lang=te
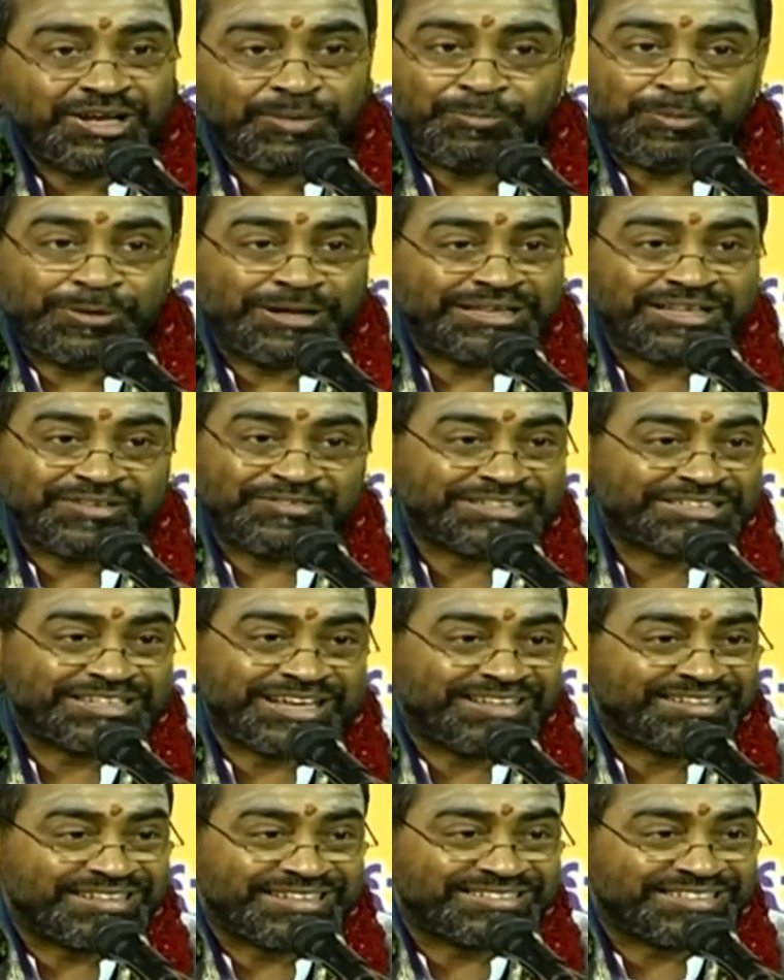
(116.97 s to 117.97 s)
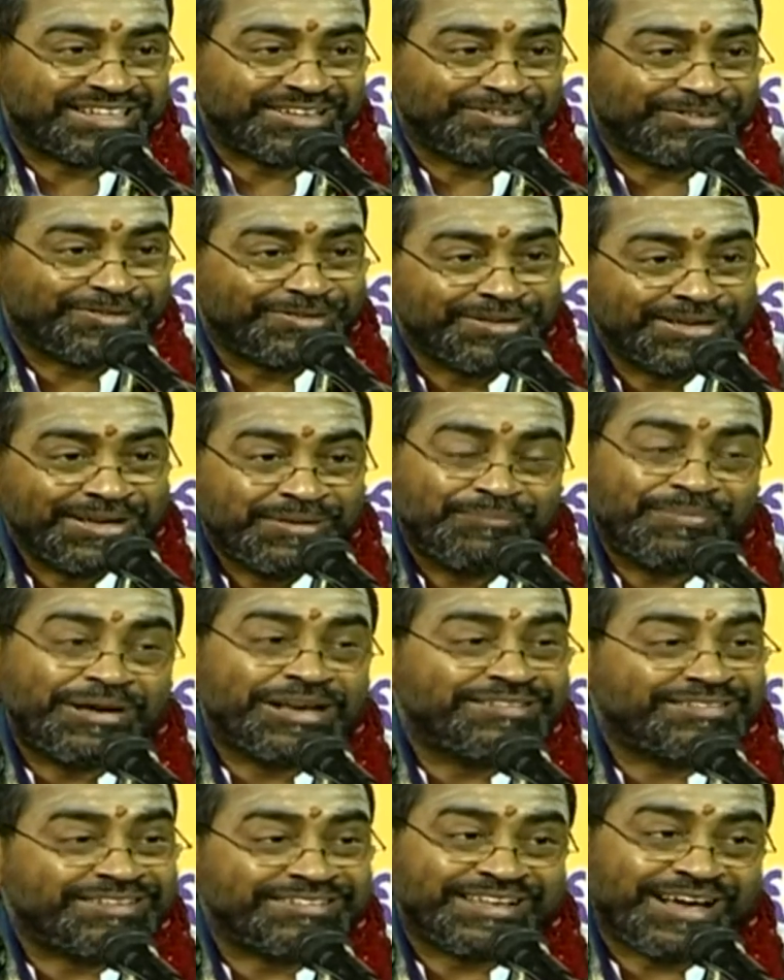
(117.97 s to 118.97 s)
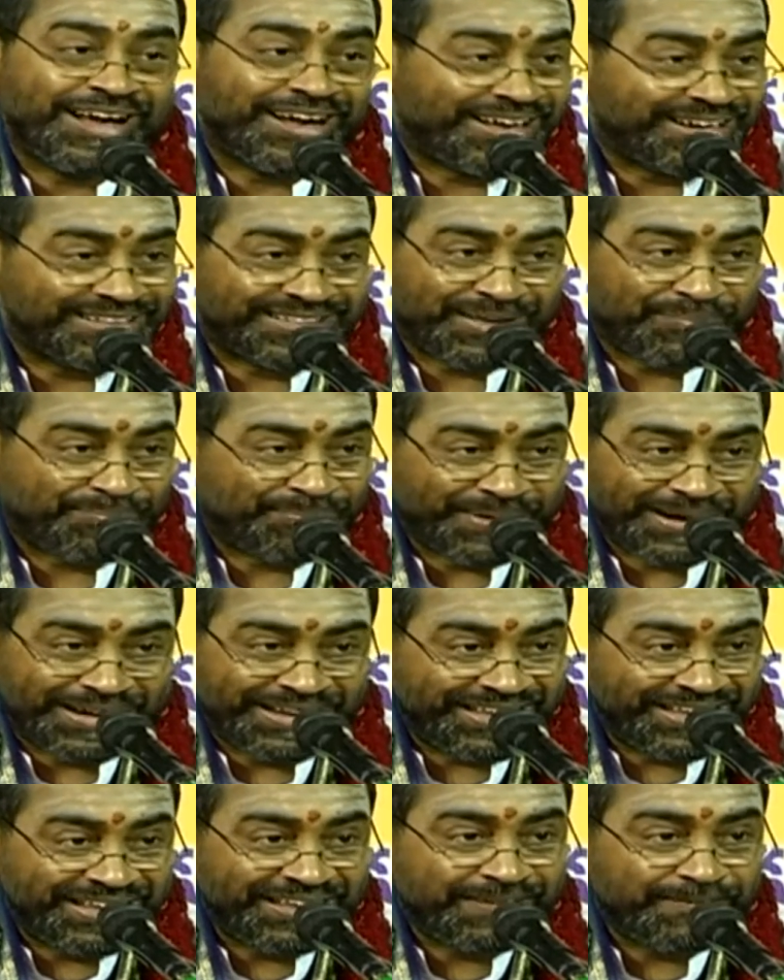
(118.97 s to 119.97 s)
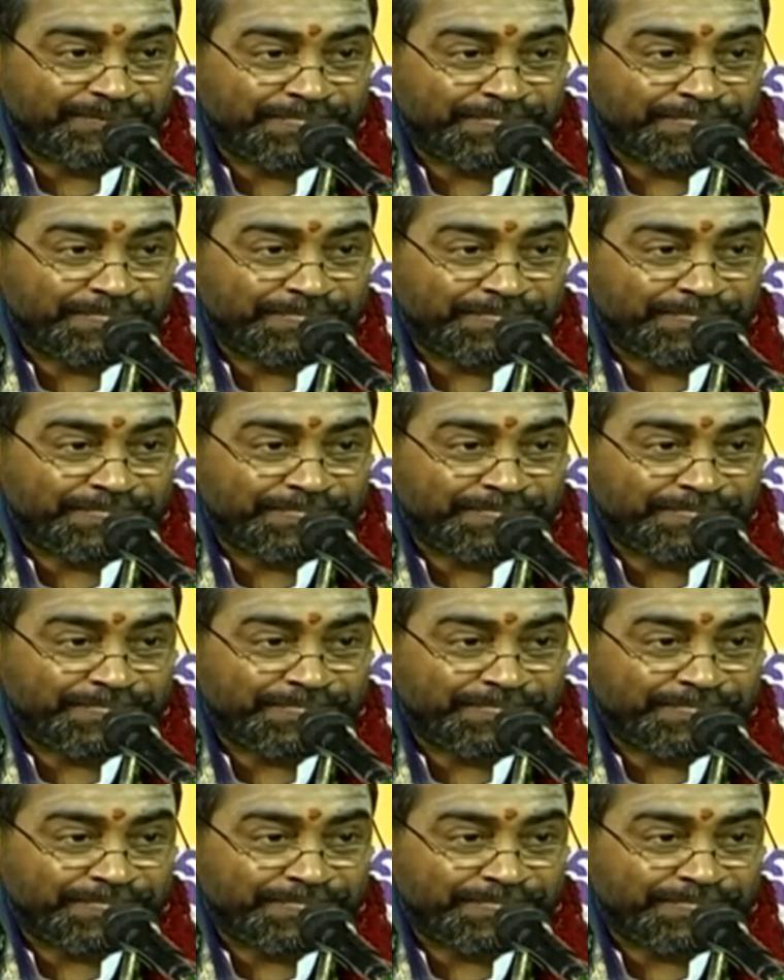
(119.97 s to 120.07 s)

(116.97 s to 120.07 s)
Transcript: ఎప్పుడైతే విషయాలు తెలిసాయో మరింత జాగ్రత్త పడి